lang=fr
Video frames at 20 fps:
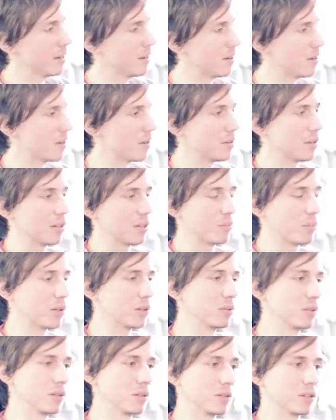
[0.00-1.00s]
euh, il y en a
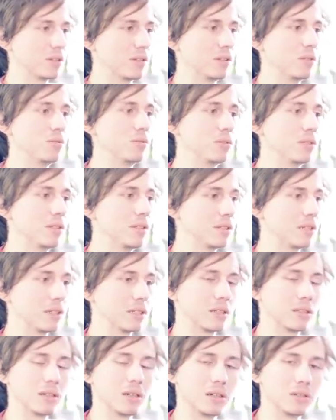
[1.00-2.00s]
plein d'autres qui utilisent
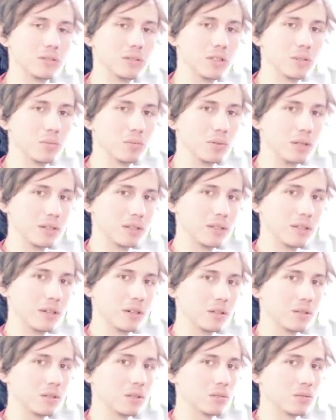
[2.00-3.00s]
la carte graphique pour
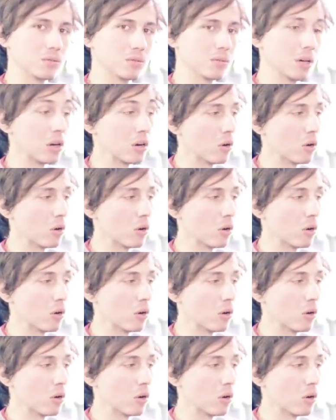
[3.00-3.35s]
accélérer le rendu.